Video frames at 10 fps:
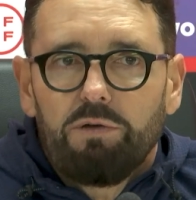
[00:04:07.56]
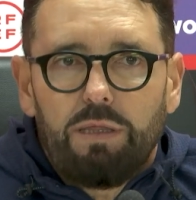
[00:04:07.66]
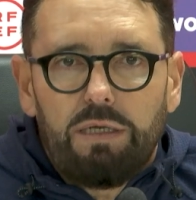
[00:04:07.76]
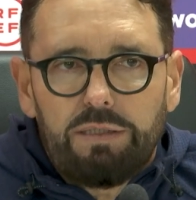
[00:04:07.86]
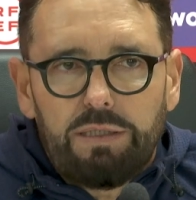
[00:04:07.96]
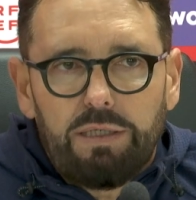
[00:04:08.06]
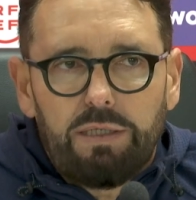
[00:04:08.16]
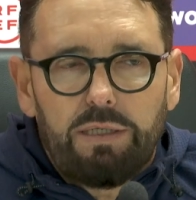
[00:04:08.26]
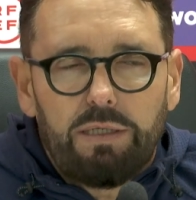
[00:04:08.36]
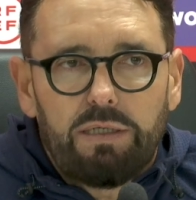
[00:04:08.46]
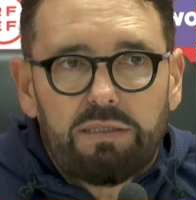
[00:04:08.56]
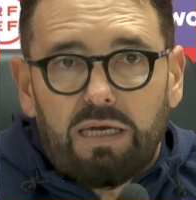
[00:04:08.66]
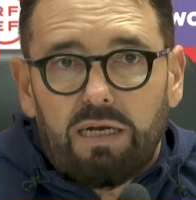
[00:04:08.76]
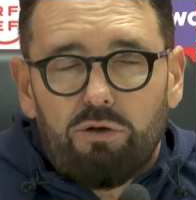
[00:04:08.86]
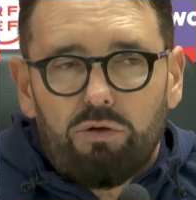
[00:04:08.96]
a veces eh,
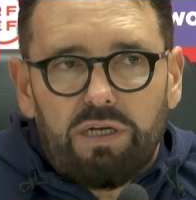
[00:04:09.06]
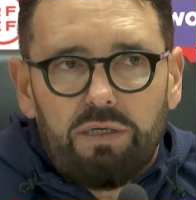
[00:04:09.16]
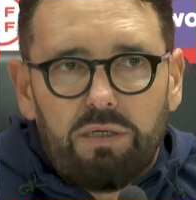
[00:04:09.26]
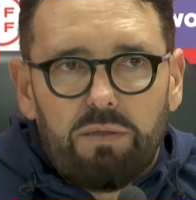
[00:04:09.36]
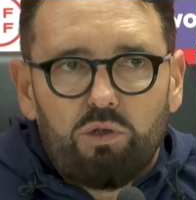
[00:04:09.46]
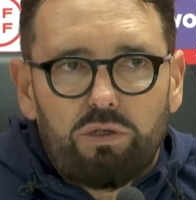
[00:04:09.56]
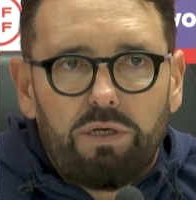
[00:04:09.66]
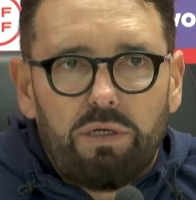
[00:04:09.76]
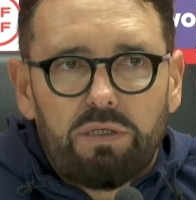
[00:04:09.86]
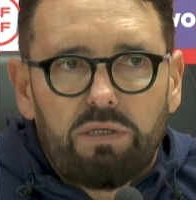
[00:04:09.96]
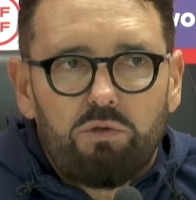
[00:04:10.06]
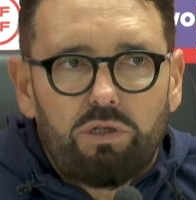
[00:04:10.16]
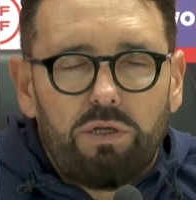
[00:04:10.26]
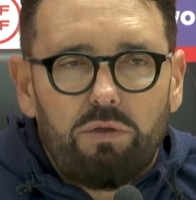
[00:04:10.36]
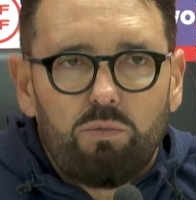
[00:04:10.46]
está claro que estamos
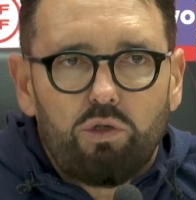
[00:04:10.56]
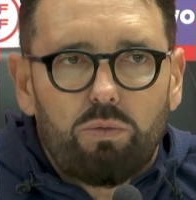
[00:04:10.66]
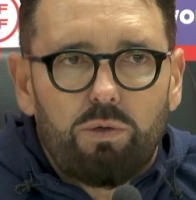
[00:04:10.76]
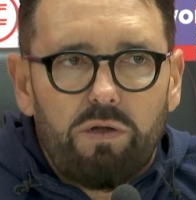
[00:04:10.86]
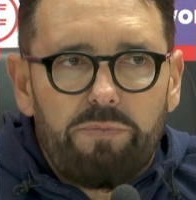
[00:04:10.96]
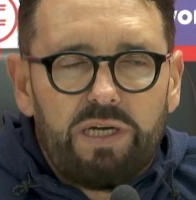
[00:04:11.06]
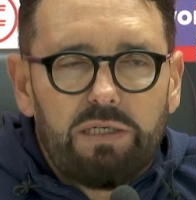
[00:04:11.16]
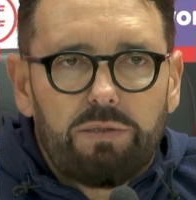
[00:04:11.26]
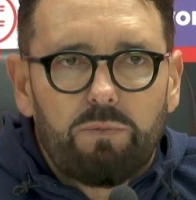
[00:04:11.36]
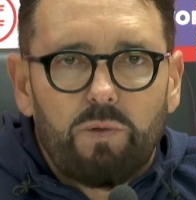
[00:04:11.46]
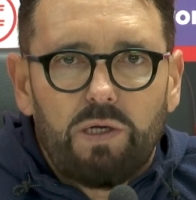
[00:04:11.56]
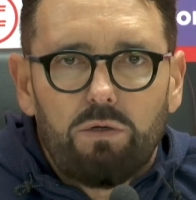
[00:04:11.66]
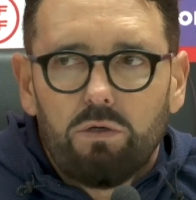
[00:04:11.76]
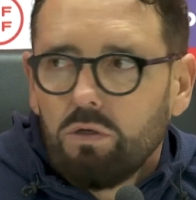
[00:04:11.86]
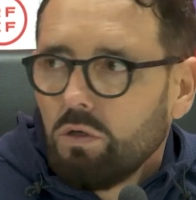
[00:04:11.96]
teniendo muchos problemas,
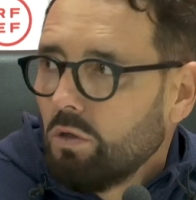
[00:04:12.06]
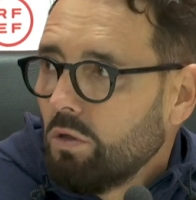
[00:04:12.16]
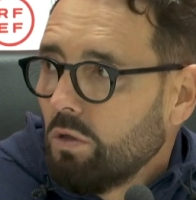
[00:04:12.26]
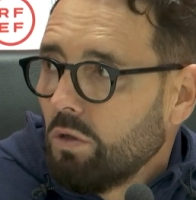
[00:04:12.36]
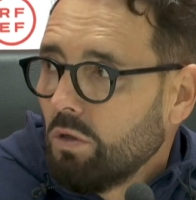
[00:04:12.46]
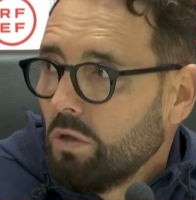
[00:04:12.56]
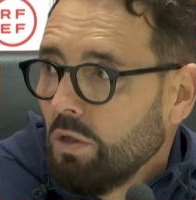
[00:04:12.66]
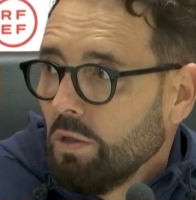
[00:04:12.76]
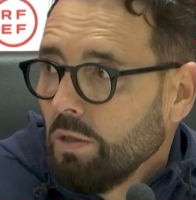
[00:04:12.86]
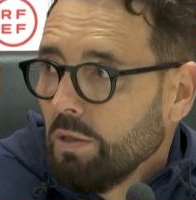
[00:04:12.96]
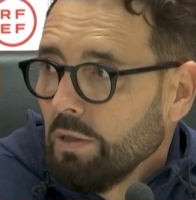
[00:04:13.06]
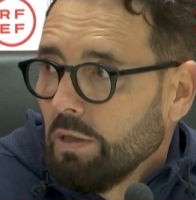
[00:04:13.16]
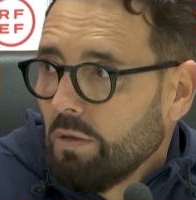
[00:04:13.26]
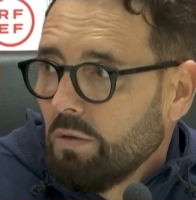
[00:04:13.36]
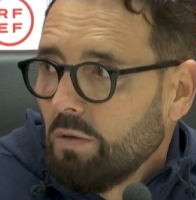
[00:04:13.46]
pero
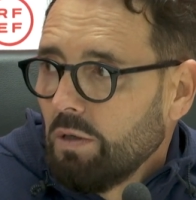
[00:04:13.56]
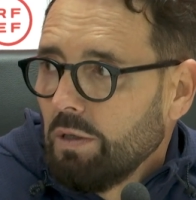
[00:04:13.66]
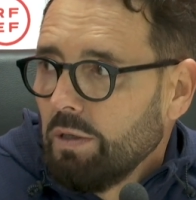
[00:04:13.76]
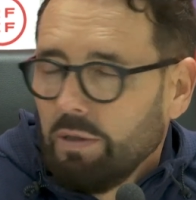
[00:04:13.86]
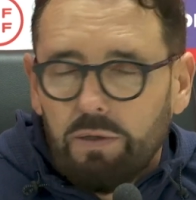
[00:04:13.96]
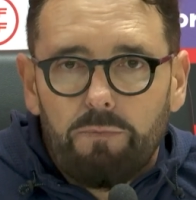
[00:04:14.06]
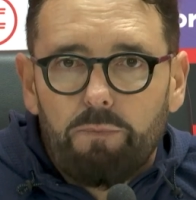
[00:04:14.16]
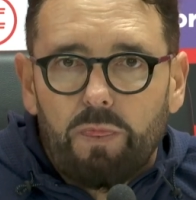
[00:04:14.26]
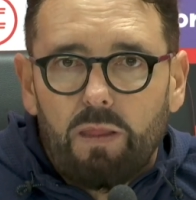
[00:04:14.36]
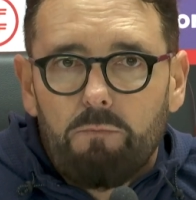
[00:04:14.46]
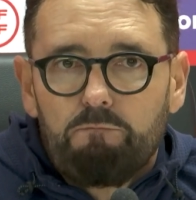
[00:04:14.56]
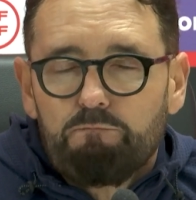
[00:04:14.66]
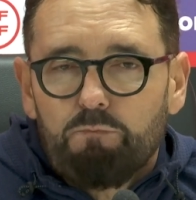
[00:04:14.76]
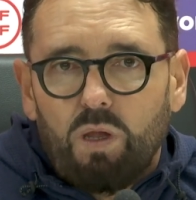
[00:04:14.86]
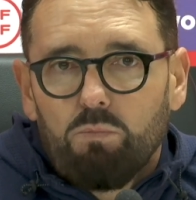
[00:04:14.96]
eh,
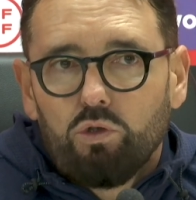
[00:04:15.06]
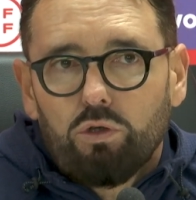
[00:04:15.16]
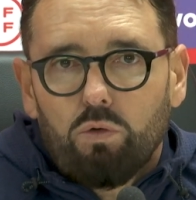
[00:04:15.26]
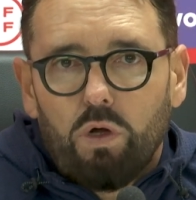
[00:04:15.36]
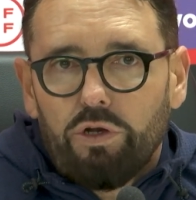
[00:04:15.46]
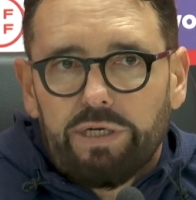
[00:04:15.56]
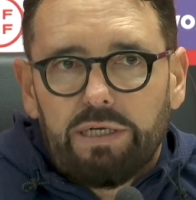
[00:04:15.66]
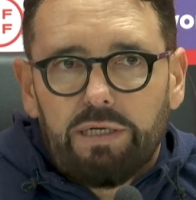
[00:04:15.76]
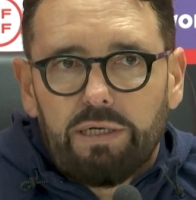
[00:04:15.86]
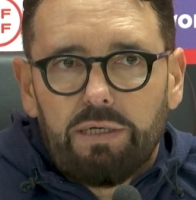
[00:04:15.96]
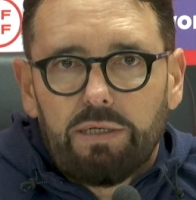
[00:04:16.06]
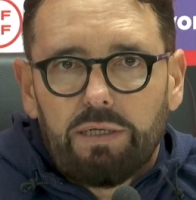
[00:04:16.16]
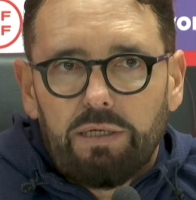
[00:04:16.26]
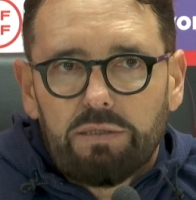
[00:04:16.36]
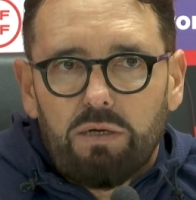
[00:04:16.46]
muchos jugadores
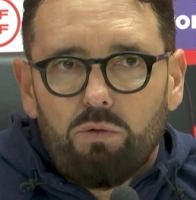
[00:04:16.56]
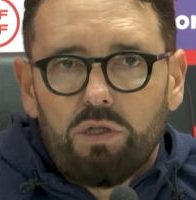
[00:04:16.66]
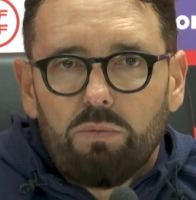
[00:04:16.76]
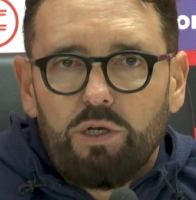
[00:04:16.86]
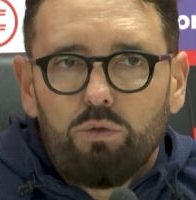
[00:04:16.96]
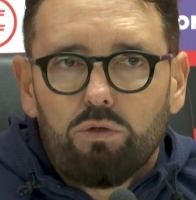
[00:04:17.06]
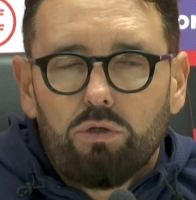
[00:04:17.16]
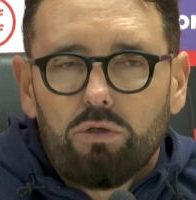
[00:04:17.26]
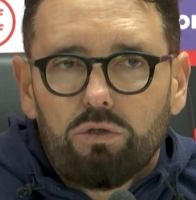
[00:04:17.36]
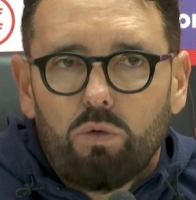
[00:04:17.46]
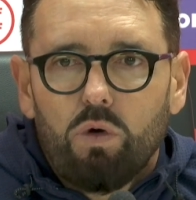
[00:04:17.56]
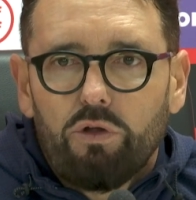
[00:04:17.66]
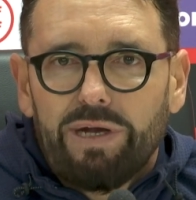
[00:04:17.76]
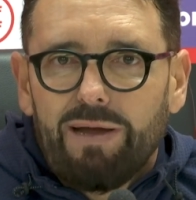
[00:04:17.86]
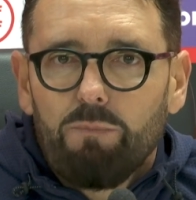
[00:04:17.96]
que, están jugando minutos,
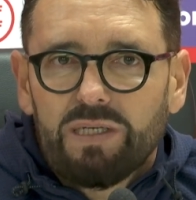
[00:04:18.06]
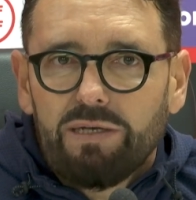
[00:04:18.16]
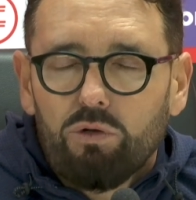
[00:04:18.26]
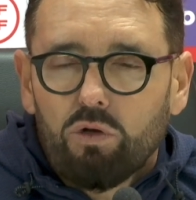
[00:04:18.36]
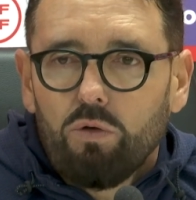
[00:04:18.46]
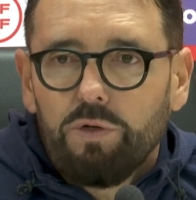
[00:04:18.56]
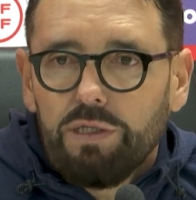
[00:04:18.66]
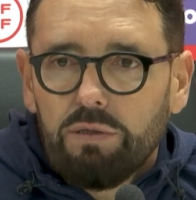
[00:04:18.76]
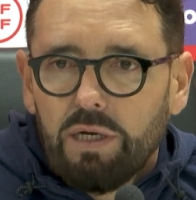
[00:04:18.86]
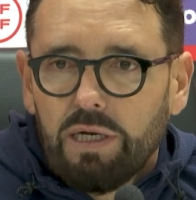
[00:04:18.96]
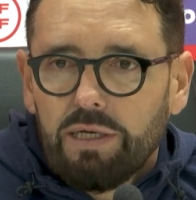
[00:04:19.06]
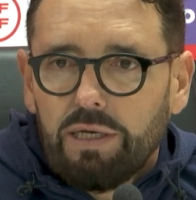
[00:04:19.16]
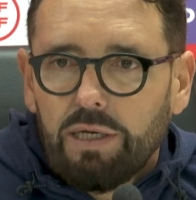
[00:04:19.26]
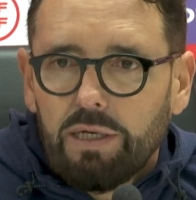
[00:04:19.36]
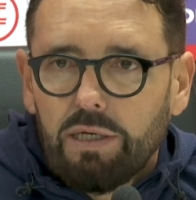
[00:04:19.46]
jugadores que han pasado el COVID, hay
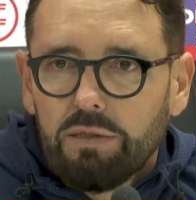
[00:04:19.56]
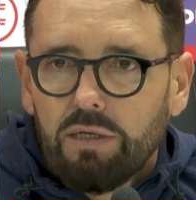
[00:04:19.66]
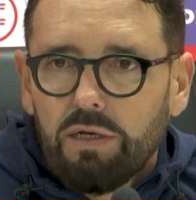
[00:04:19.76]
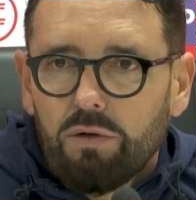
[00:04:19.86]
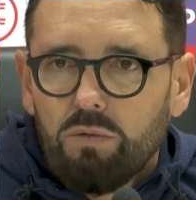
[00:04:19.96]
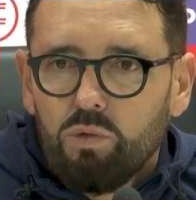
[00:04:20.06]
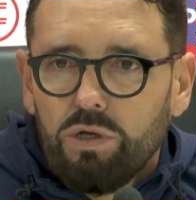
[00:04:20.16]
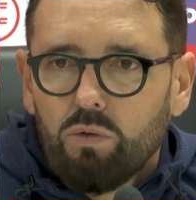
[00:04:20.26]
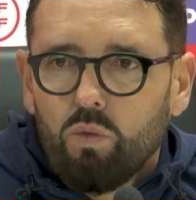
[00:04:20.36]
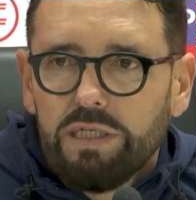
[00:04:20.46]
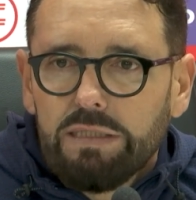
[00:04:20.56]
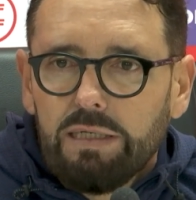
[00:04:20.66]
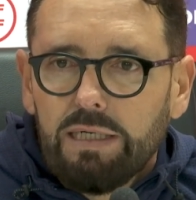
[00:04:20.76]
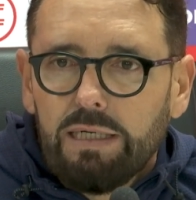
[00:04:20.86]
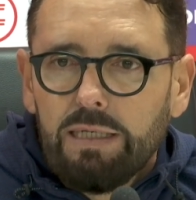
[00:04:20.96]
que tenerlo muy en
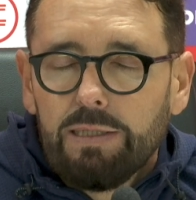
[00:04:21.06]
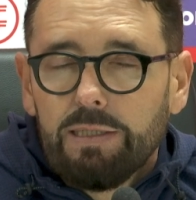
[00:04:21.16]
cuenta.